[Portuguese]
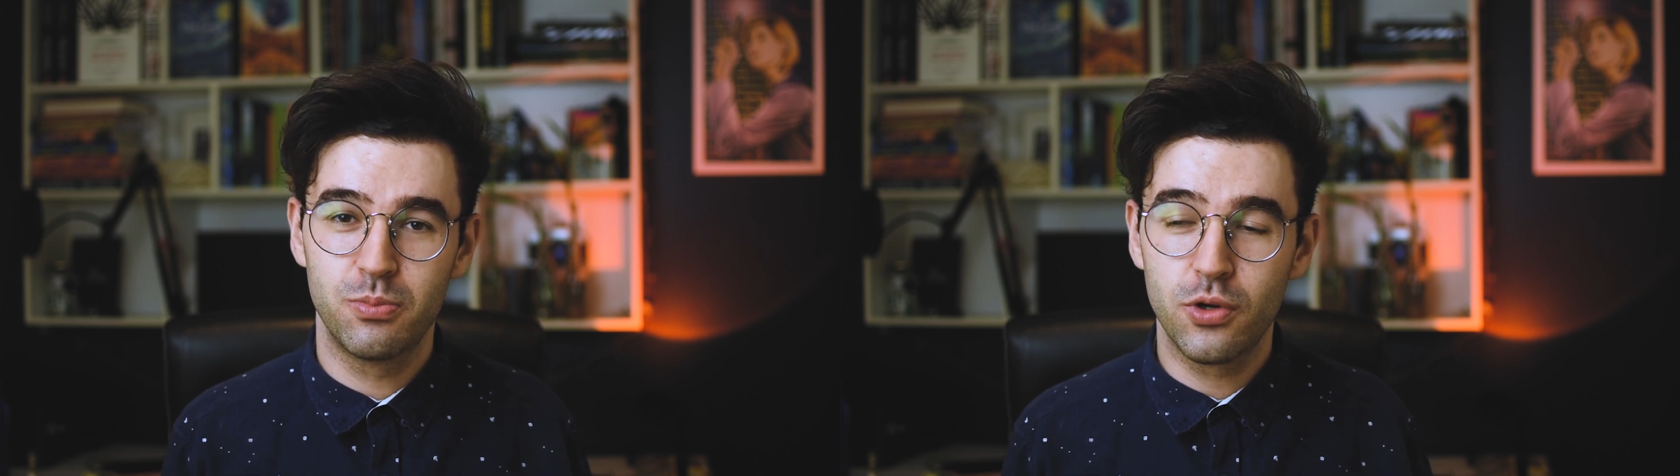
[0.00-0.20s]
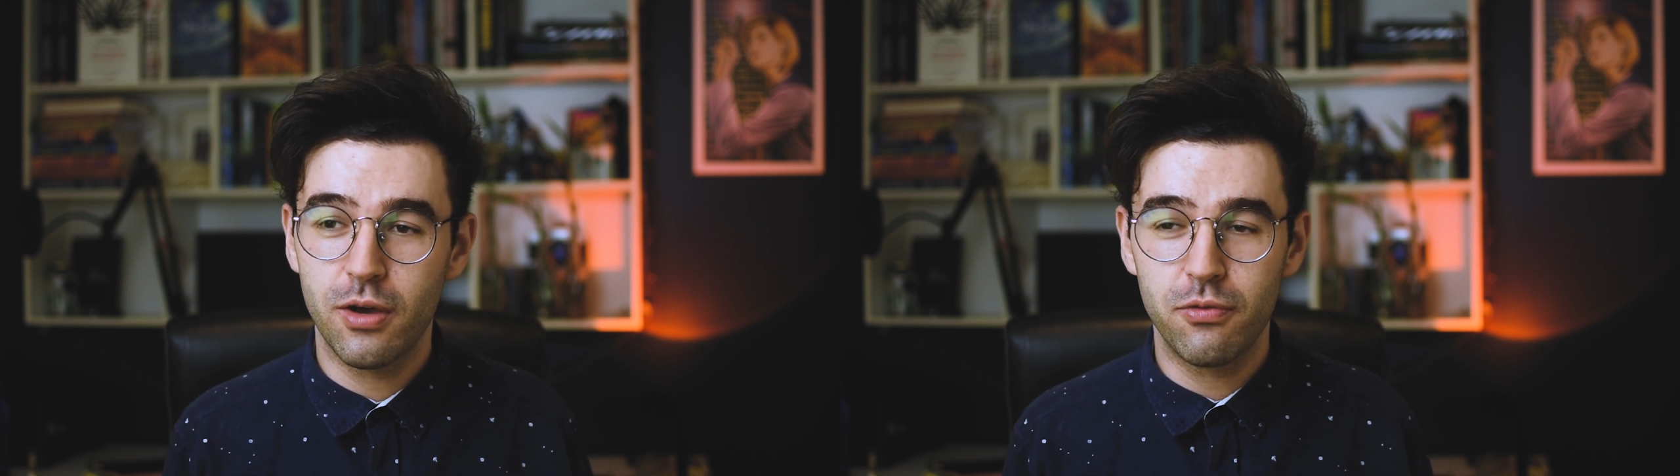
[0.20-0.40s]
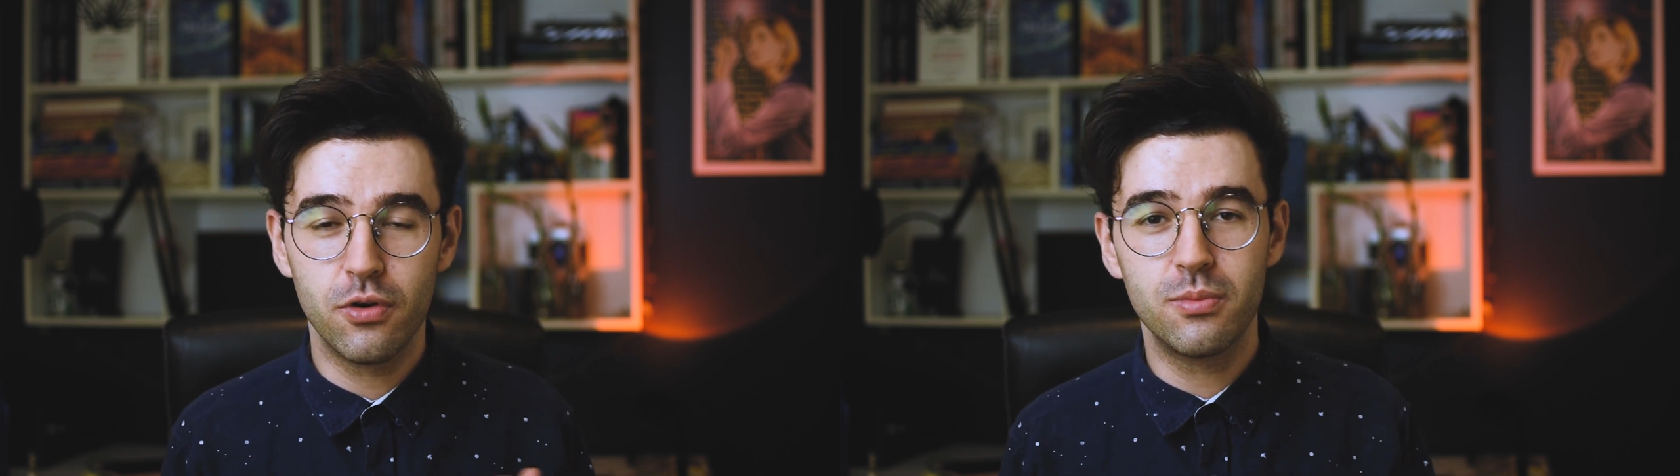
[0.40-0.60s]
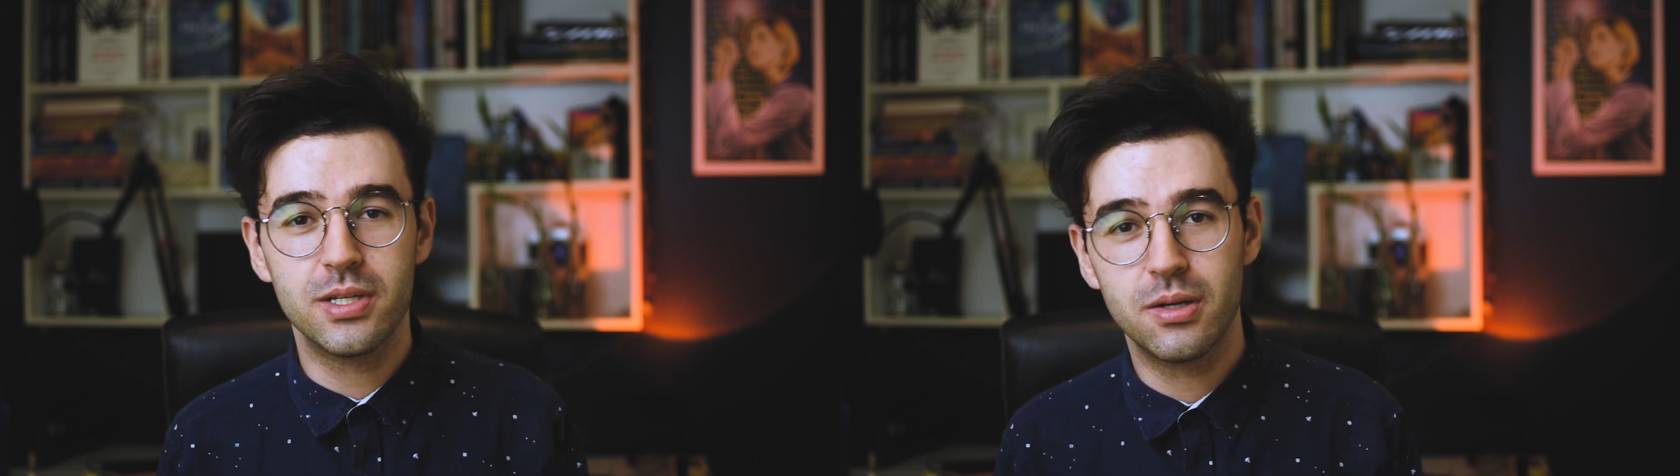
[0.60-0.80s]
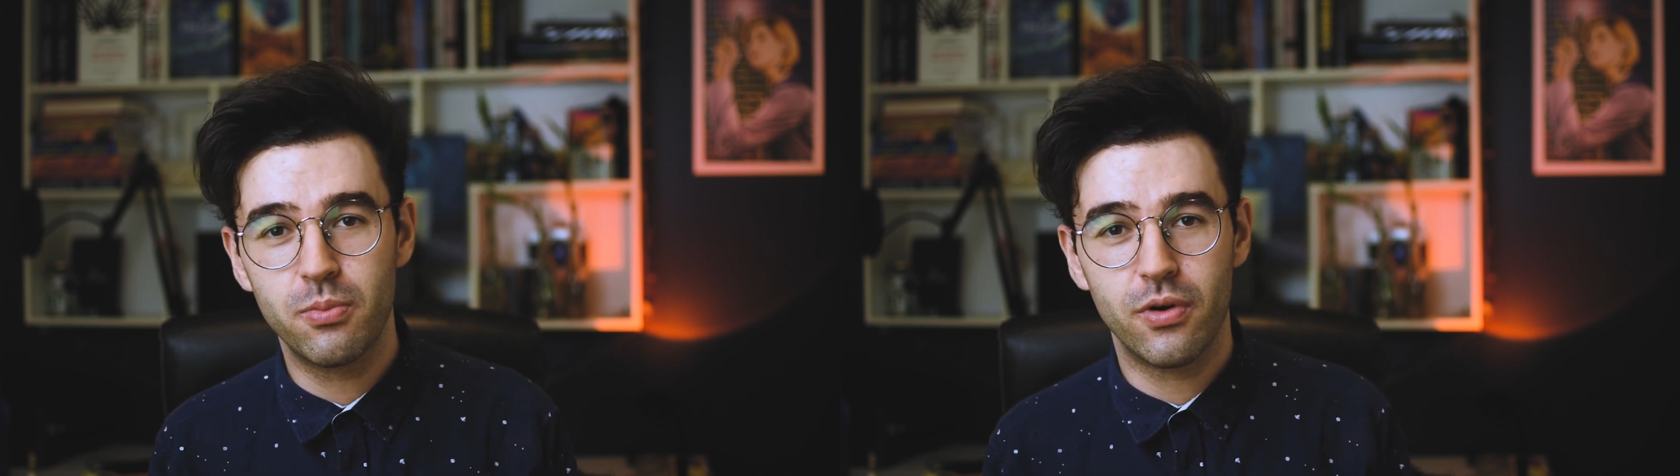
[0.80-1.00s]
porque foi uma
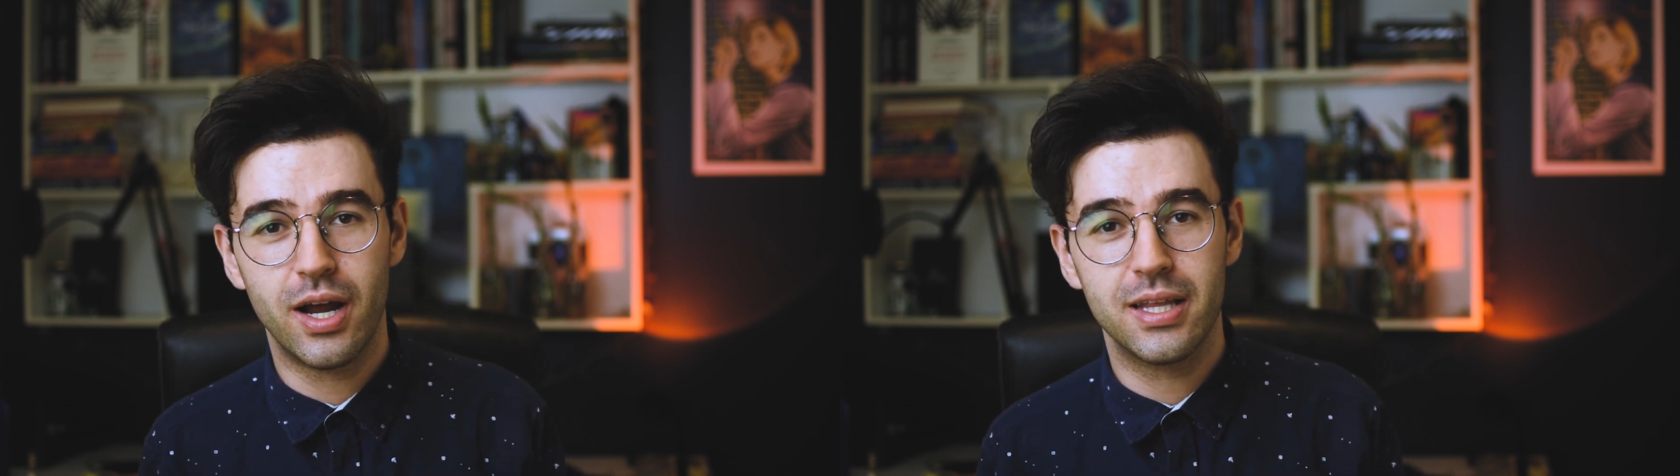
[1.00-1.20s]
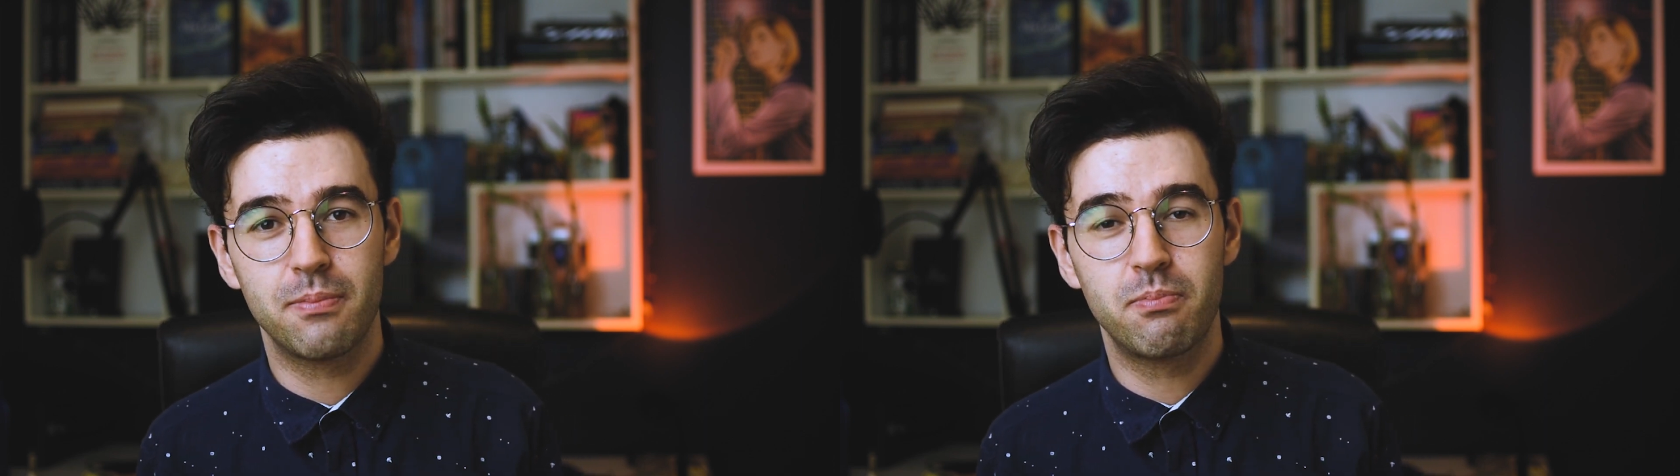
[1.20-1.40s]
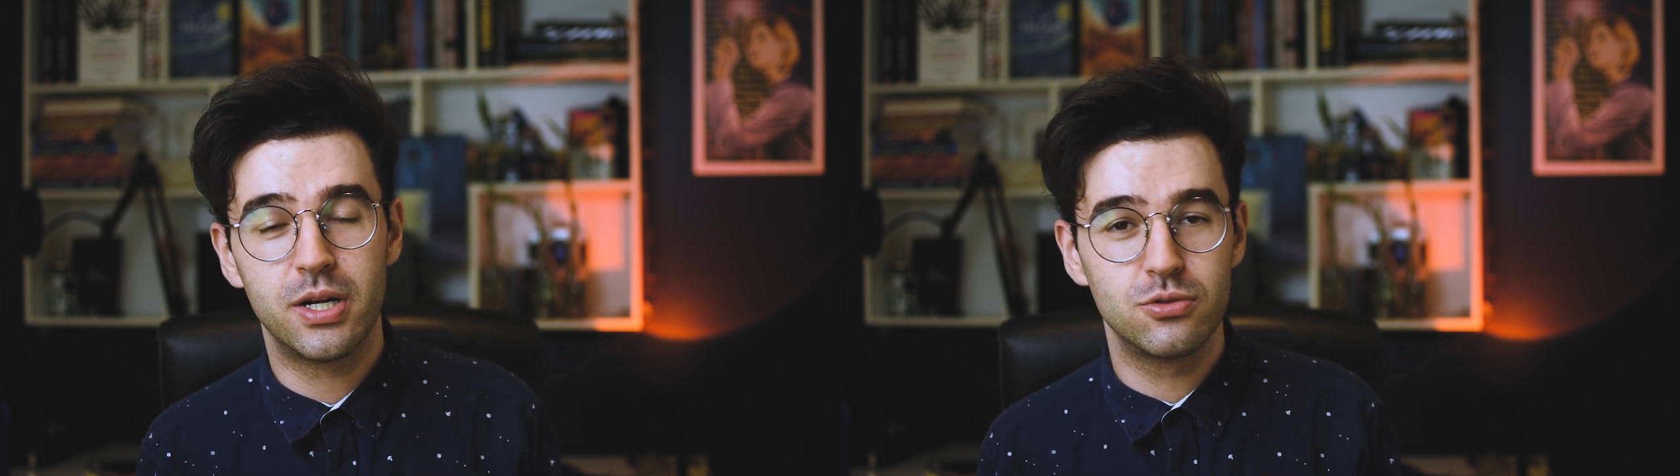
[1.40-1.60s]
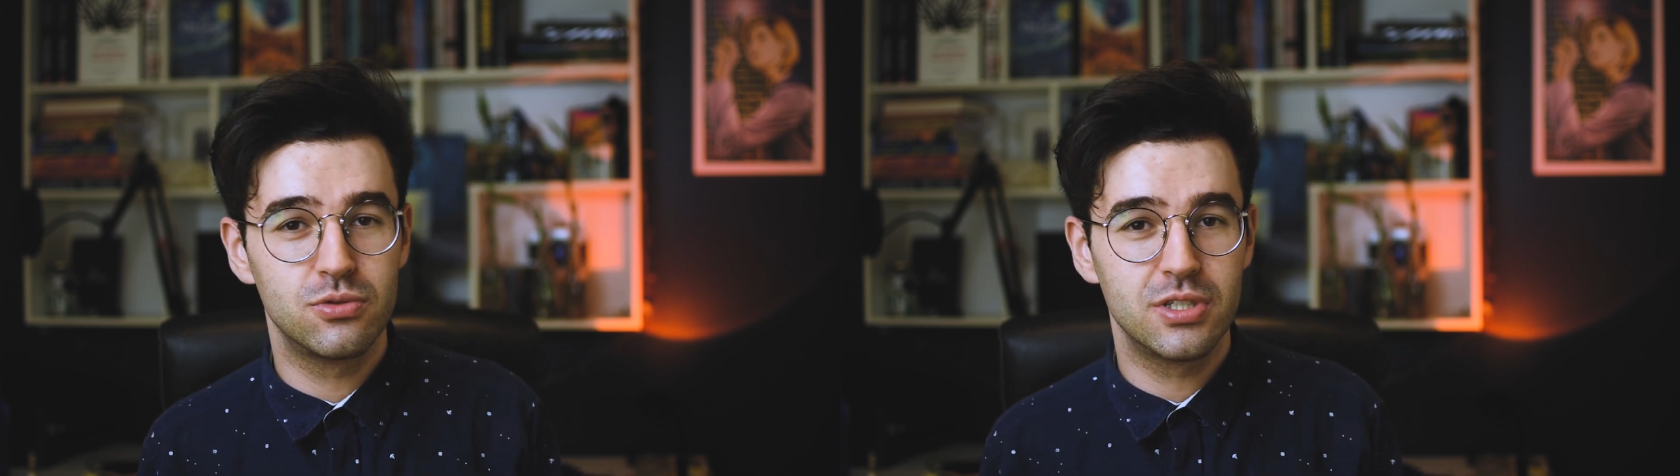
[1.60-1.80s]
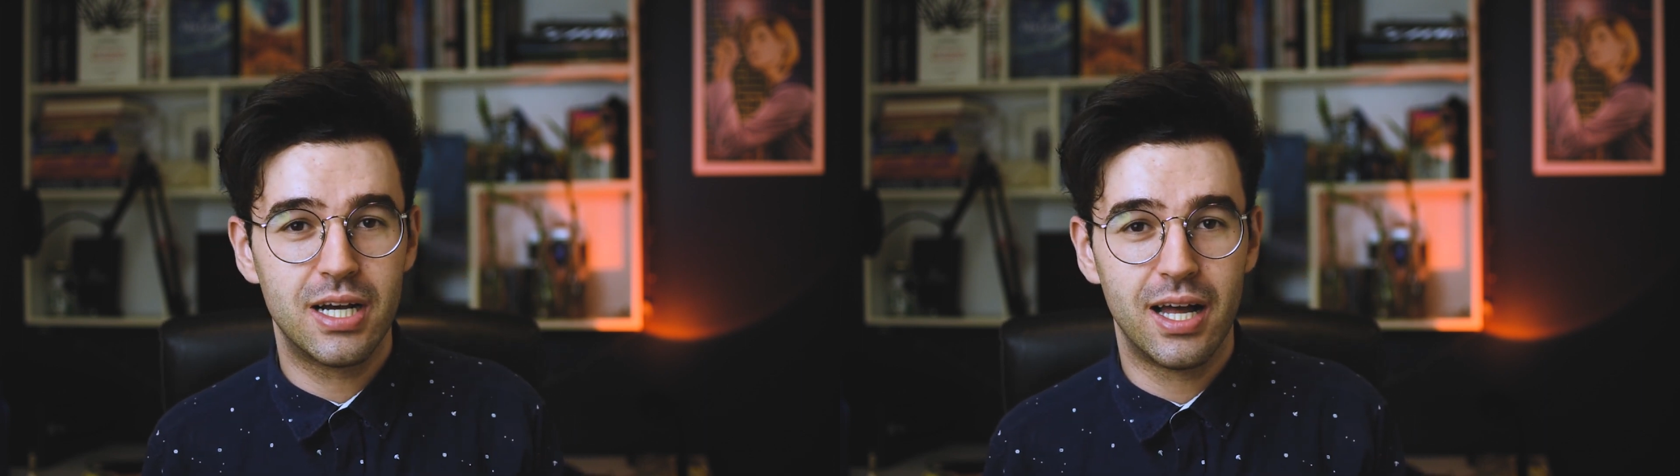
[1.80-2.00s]
temporada
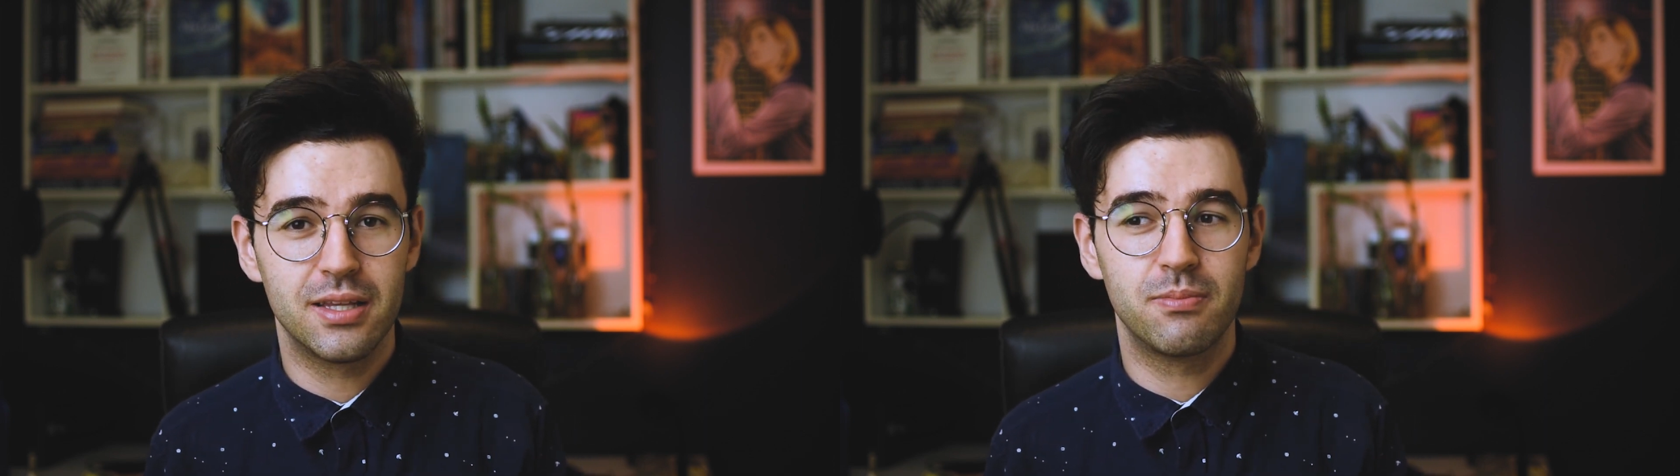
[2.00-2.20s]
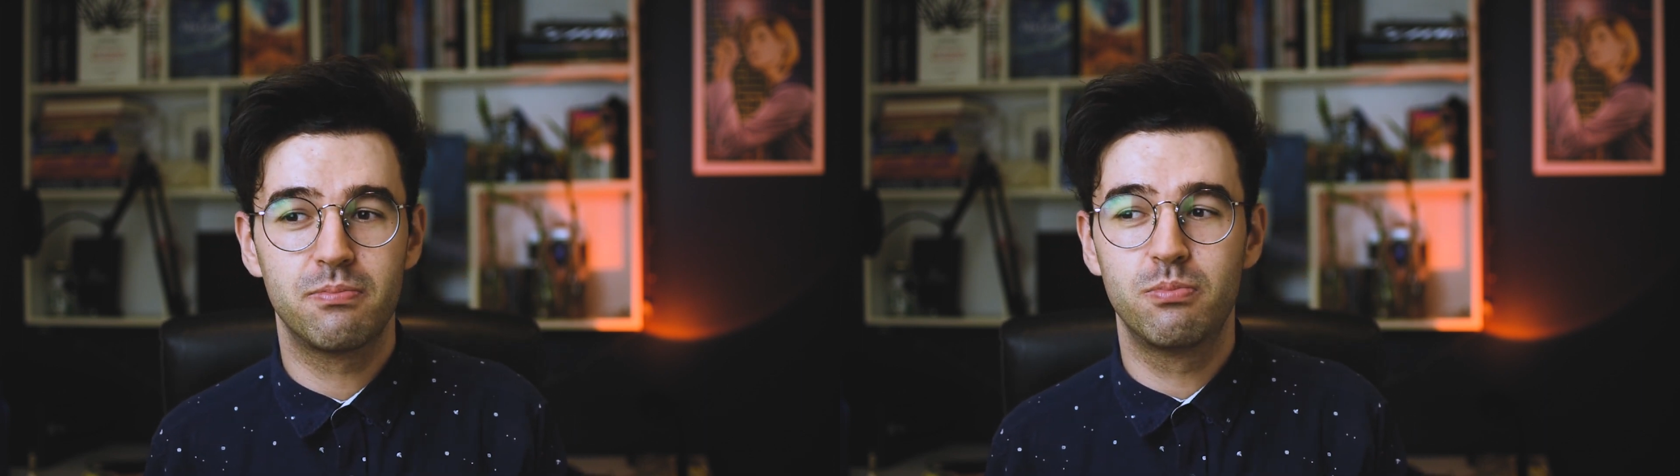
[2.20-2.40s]
prejudicada